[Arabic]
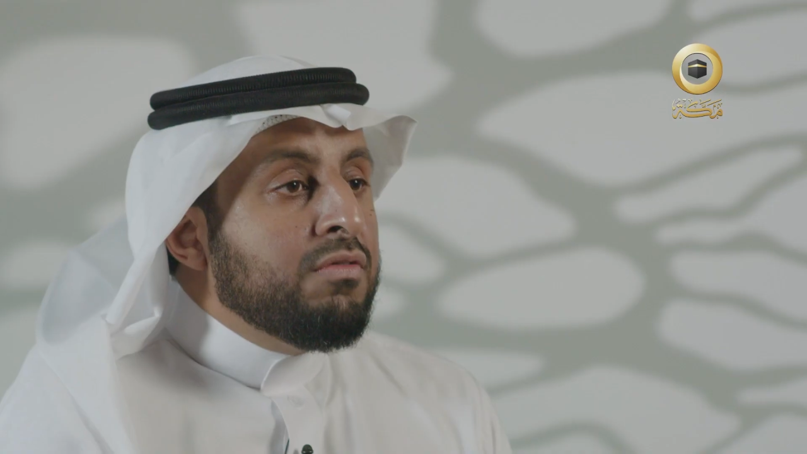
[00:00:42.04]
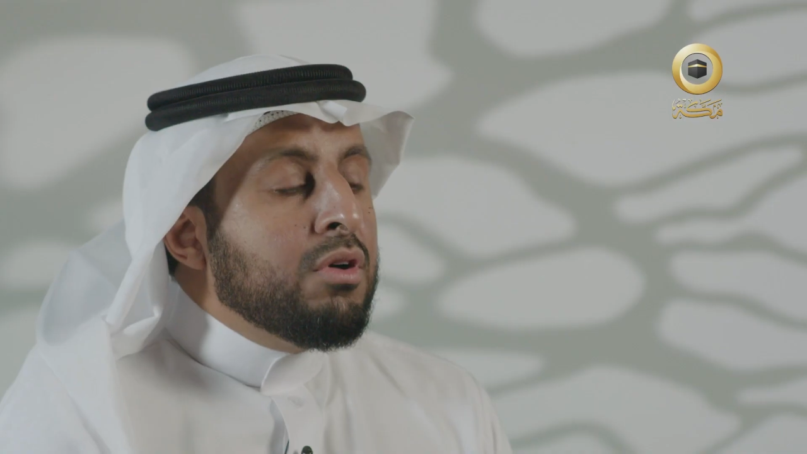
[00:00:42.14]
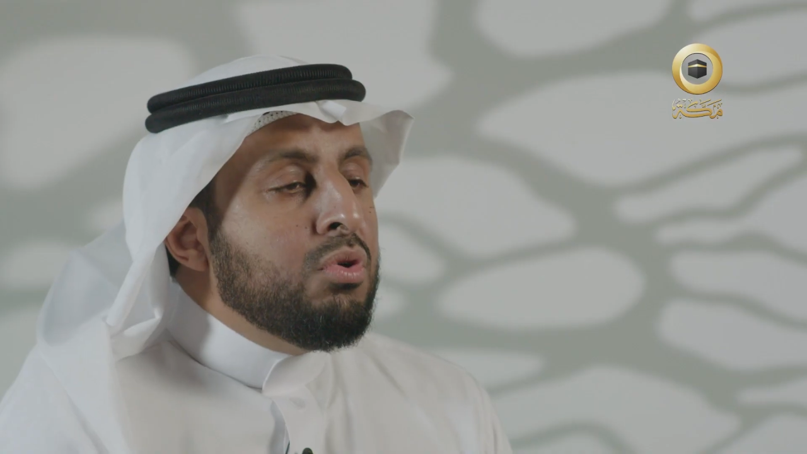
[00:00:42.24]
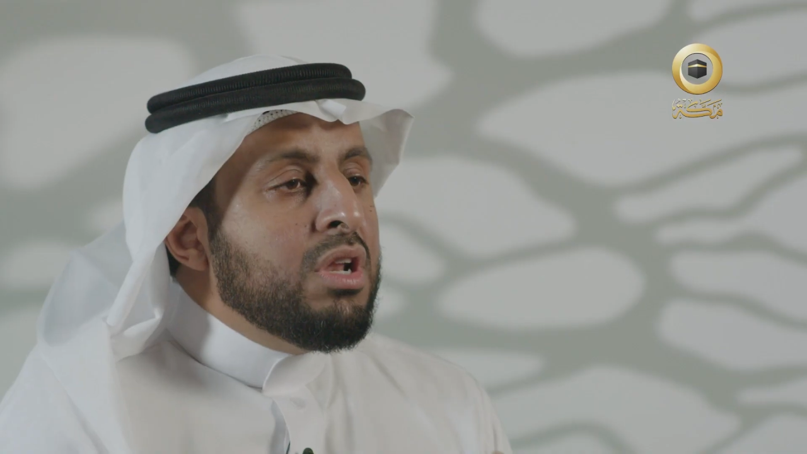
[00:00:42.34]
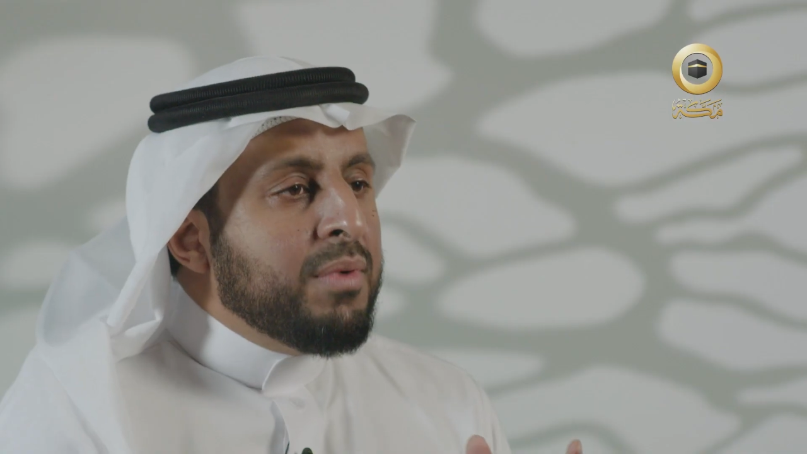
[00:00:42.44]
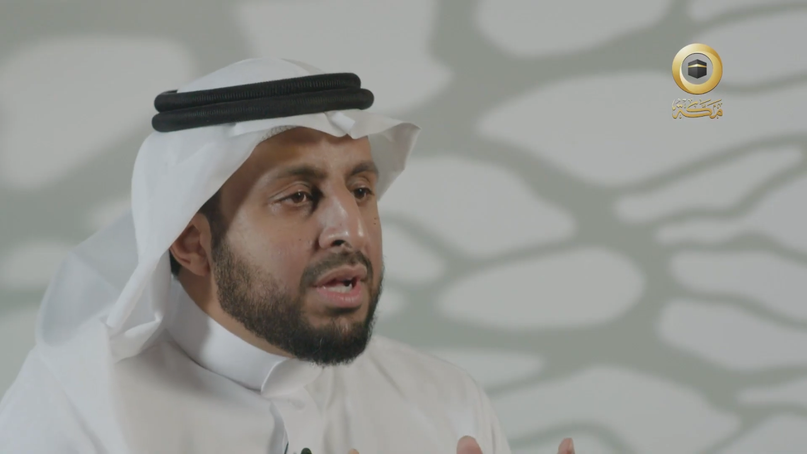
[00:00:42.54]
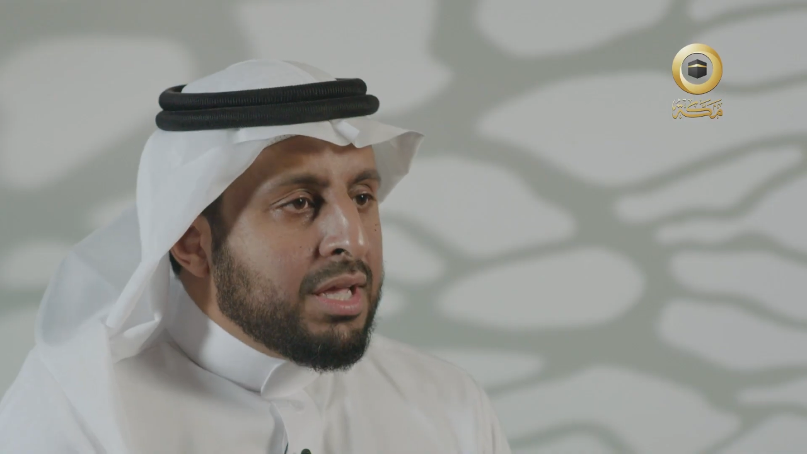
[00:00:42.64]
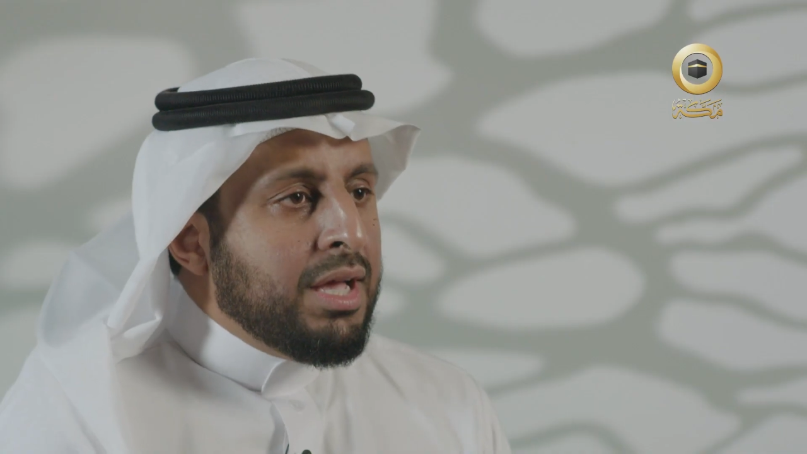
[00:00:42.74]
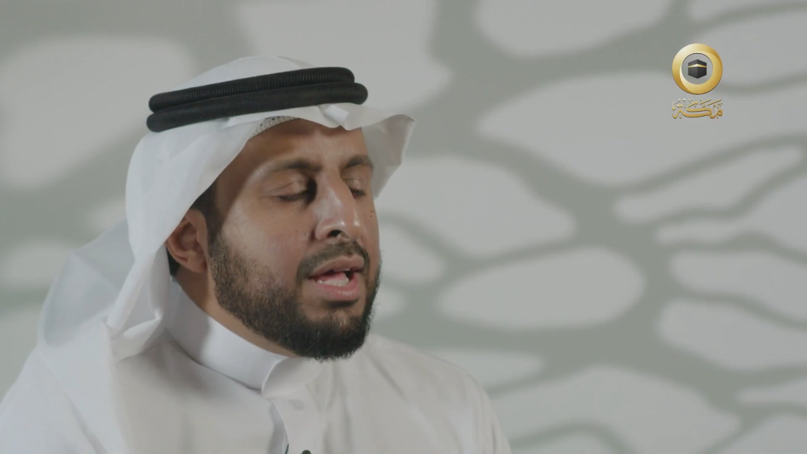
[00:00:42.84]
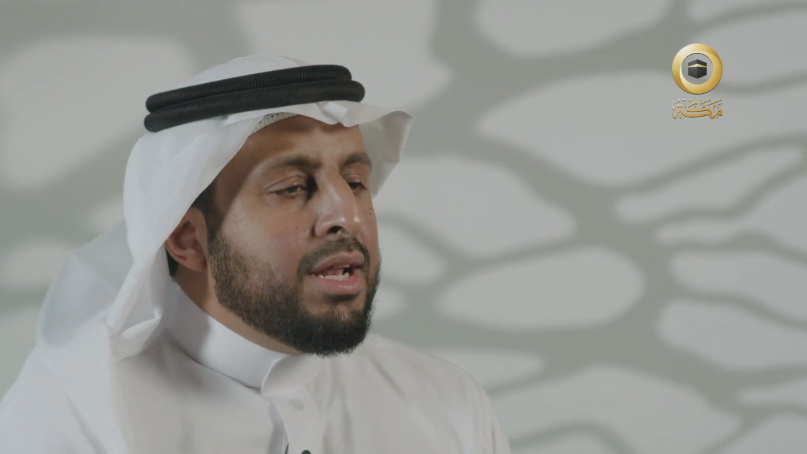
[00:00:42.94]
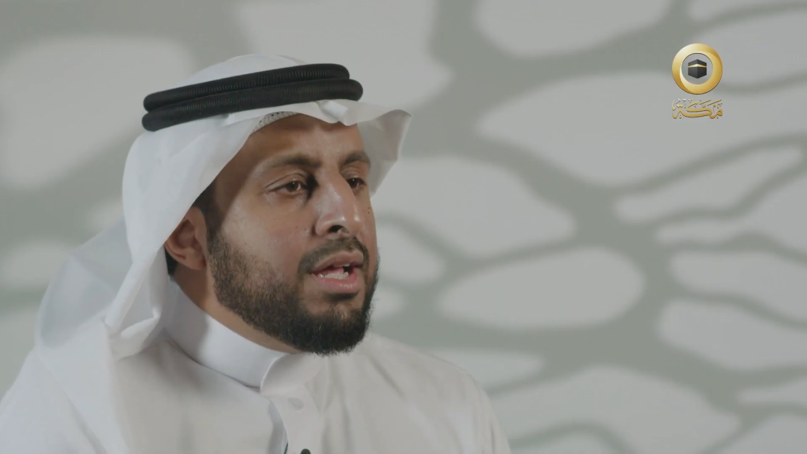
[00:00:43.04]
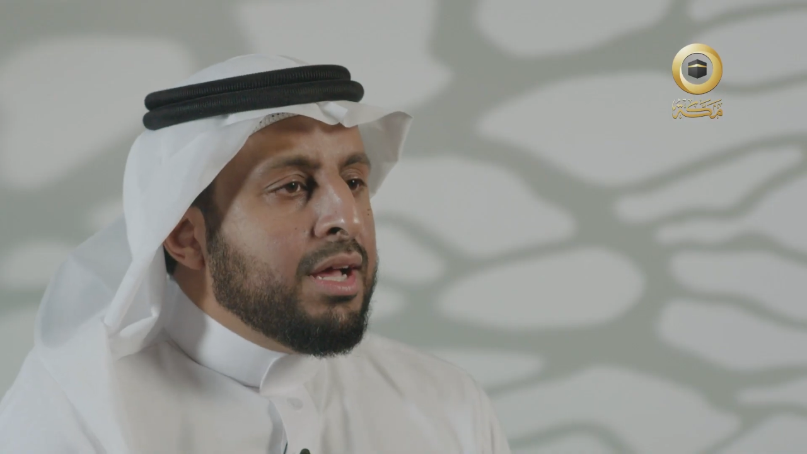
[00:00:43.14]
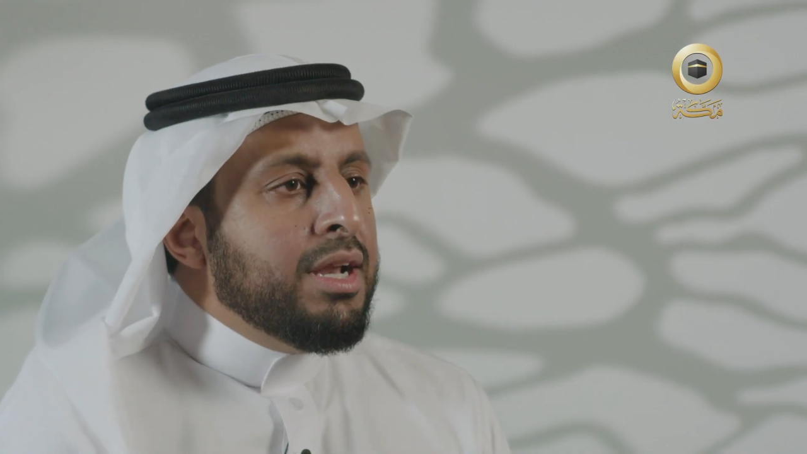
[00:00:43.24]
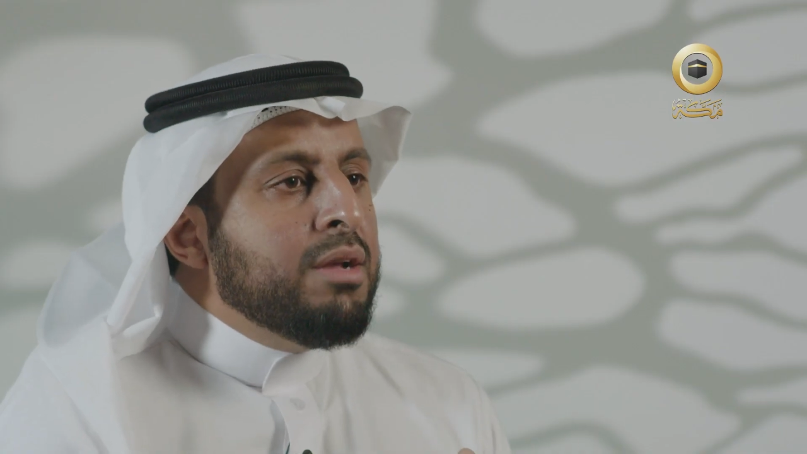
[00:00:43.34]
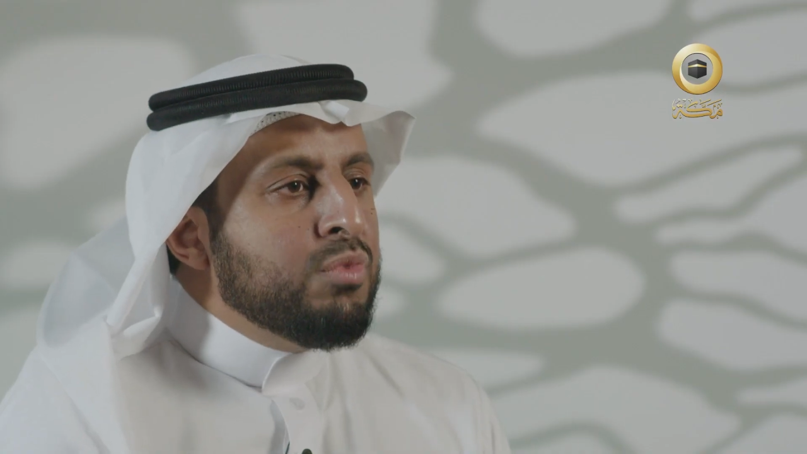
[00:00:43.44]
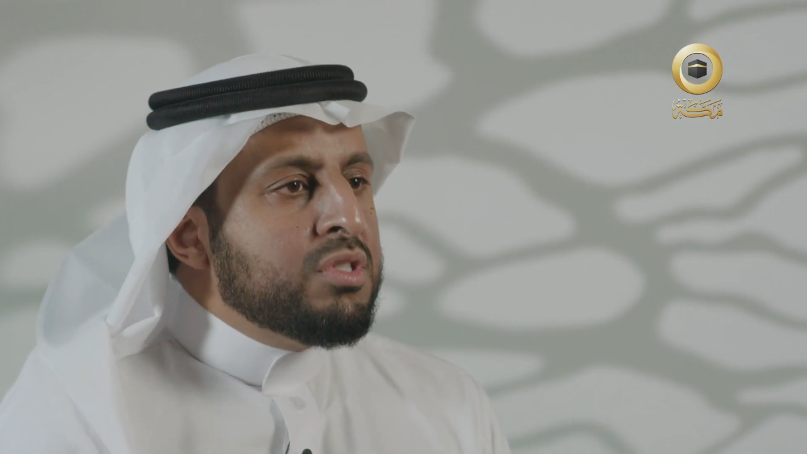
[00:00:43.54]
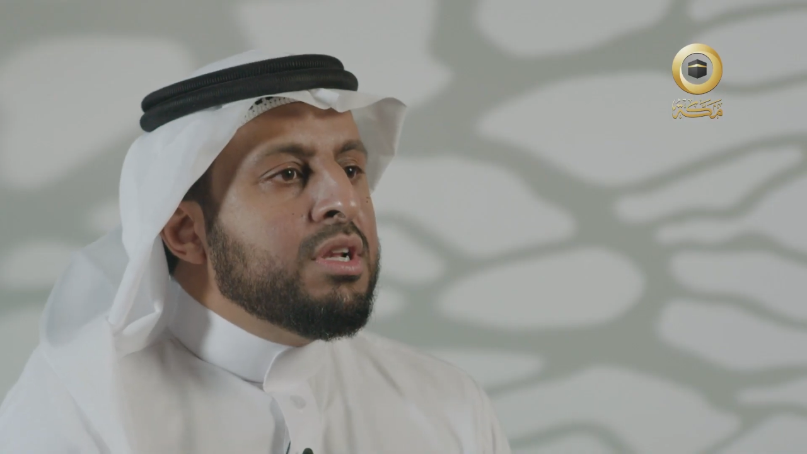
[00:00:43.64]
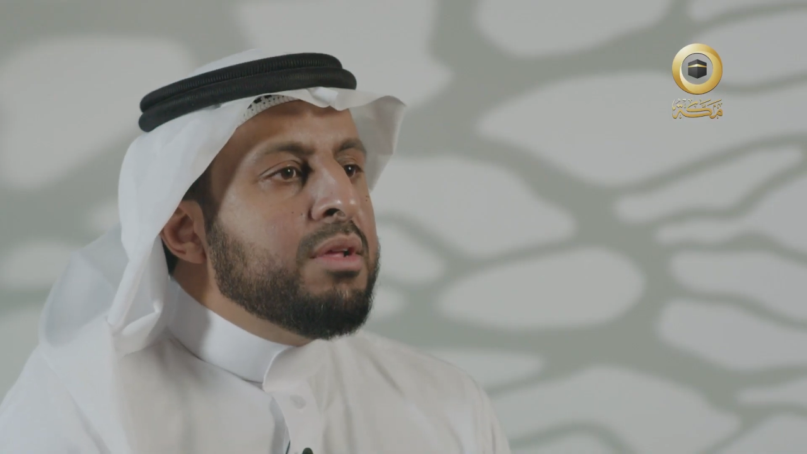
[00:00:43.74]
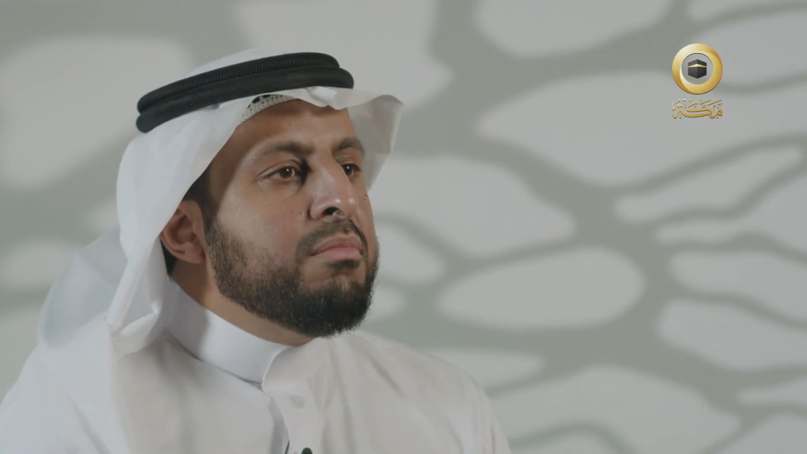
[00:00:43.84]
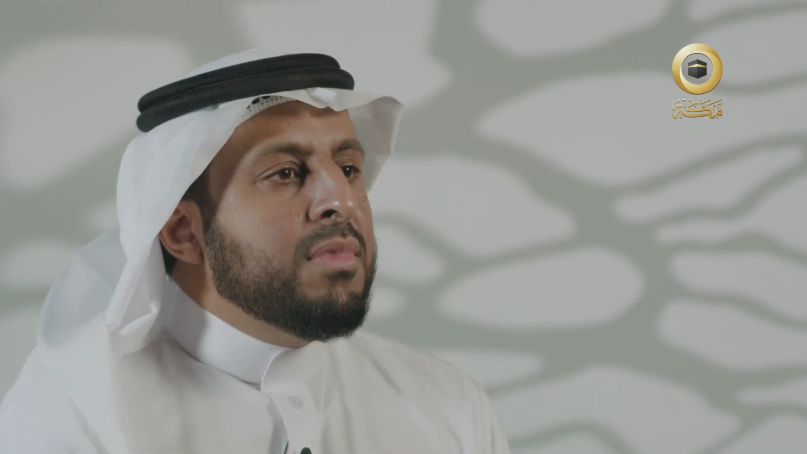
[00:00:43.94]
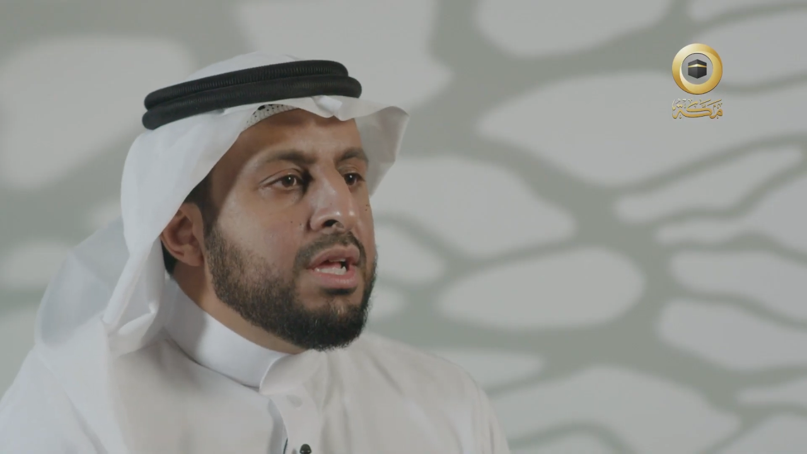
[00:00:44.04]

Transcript: فكلما كان المسلم